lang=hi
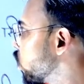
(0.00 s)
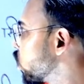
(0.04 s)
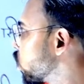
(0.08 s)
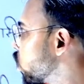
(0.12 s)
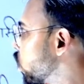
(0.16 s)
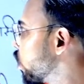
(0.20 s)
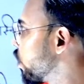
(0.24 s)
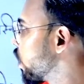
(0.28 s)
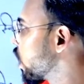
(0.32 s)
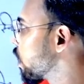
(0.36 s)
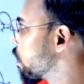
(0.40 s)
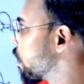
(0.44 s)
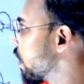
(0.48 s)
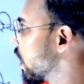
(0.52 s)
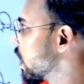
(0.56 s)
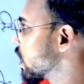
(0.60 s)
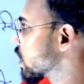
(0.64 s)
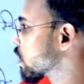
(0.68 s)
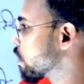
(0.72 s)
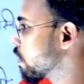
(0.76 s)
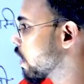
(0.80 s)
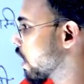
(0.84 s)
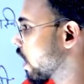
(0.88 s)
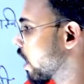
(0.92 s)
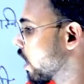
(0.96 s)
2022 में
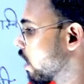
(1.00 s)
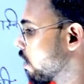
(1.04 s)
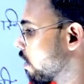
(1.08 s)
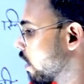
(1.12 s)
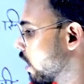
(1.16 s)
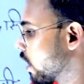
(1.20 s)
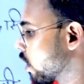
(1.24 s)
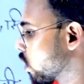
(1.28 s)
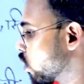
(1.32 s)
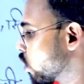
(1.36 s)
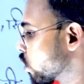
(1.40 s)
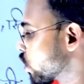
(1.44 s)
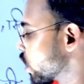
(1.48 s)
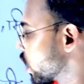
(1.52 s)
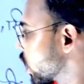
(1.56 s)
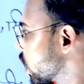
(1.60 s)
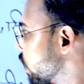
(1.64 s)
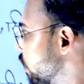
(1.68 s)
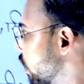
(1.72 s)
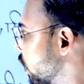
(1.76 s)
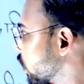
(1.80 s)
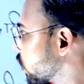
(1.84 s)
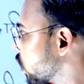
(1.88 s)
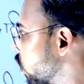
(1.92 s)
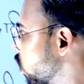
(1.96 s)
आने वाले क्वेश्चन की
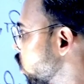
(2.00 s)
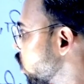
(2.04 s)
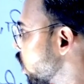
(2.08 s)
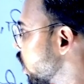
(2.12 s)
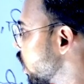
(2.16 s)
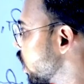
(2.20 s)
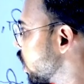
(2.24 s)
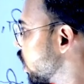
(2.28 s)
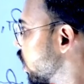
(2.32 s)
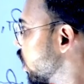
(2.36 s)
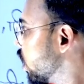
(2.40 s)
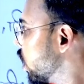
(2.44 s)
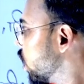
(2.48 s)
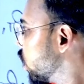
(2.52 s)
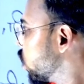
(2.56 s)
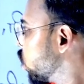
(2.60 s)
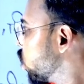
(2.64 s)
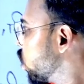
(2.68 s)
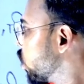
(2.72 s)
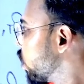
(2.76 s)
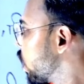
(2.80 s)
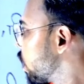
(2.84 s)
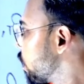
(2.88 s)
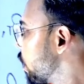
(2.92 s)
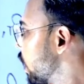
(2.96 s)
बात करूँगा
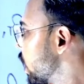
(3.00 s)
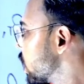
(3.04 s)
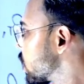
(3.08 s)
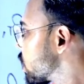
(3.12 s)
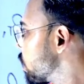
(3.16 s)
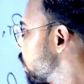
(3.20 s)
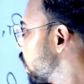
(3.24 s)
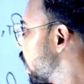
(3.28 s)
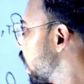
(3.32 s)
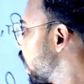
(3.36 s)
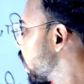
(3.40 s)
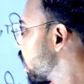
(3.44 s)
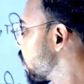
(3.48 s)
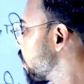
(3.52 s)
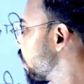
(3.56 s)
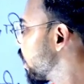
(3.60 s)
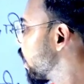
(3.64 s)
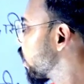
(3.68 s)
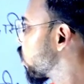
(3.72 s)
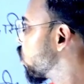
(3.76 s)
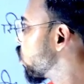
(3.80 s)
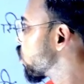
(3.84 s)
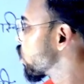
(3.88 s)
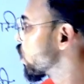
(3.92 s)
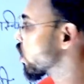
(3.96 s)
2022 में आने वाले
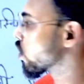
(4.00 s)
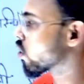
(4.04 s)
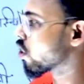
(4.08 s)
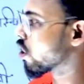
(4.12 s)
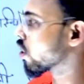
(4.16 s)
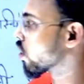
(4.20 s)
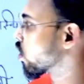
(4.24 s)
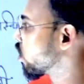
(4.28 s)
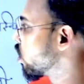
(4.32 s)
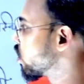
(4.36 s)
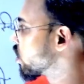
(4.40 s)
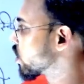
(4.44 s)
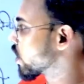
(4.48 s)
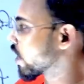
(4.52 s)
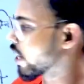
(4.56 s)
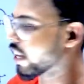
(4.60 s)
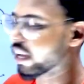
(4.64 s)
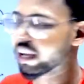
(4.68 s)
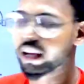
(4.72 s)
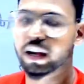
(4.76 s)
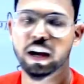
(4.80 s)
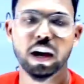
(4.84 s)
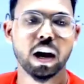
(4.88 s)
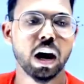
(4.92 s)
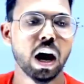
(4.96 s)
क्वेश्चन कौन कौन से हैं
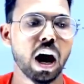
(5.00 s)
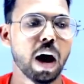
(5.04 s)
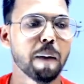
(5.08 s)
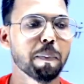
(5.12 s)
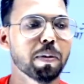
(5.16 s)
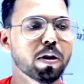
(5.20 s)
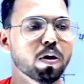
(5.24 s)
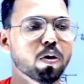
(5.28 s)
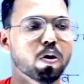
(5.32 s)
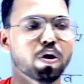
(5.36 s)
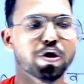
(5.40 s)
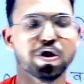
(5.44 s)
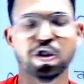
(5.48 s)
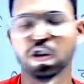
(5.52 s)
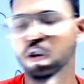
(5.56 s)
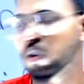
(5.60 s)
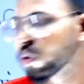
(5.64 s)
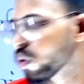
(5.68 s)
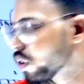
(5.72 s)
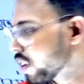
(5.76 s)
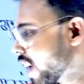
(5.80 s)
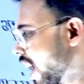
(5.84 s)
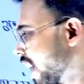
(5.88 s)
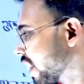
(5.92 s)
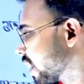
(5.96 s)
आप इन क्वेश्चनों को
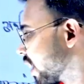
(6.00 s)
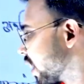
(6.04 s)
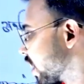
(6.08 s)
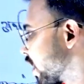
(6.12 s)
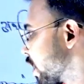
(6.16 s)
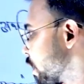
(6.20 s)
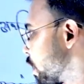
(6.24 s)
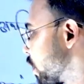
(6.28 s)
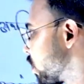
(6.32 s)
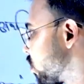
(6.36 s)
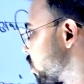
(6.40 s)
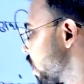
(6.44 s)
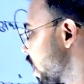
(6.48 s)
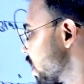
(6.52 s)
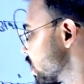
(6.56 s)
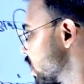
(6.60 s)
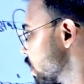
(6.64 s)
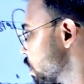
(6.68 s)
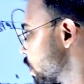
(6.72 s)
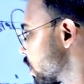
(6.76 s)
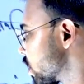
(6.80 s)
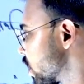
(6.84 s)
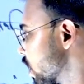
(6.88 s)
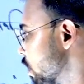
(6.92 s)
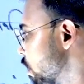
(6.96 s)
याद करके पिचासी
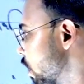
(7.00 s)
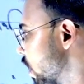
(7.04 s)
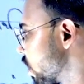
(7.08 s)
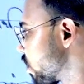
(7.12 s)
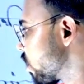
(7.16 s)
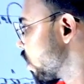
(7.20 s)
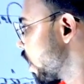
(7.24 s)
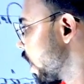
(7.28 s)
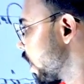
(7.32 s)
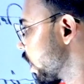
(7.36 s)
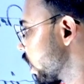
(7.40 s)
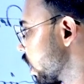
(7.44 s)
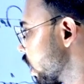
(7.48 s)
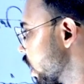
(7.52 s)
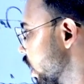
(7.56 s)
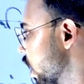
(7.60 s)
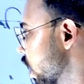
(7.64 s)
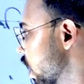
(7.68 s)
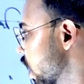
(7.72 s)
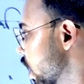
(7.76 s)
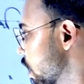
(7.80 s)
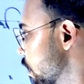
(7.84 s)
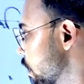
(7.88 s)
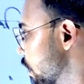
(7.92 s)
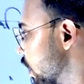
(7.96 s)
परसेंट प्लस लाएंगे
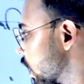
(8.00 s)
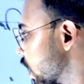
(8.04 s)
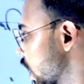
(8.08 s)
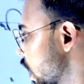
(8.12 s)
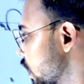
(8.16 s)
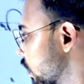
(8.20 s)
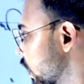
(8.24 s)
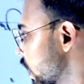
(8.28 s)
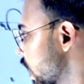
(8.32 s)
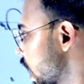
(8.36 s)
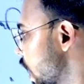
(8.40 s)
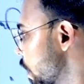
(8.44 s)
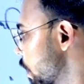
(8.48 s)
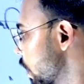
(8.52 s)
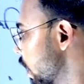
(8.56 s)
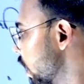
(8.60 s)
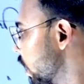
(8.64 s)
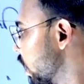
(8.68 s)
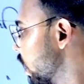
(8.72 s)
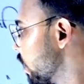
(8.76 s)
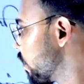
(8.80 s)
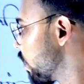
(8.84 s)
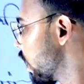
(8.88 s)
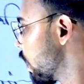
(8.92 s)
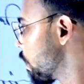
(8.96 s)
मतलब कि आप
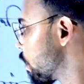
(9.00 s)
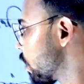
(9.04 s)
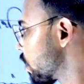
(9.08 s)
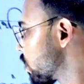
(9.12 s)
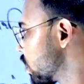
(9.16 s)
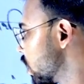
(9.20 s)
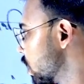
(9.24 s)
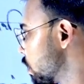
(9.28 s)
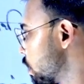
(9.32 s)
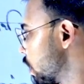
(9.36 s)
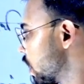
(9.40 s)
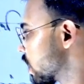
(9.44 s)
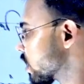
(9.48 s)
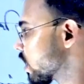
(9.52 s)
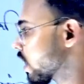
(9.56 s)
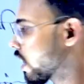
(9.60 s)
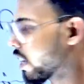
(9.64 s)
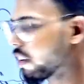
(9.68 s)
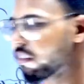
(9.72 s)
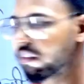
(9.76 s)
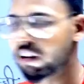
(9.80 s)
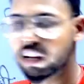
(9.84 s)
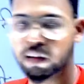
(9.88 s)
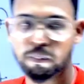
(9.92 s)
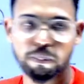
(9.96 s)
85 परसेंट प्लस आने
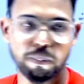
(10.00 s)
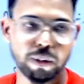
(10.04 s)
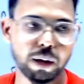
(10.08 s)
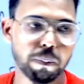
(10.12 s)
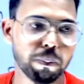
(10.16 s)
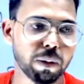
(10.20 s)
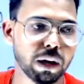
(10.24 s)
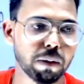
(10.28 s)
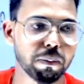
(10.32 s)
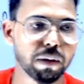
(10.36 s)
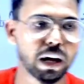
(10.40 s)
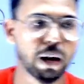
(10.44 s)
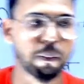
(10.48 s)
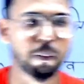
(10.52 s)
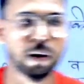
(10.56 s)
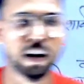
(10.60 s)
वाला पेपर में आपका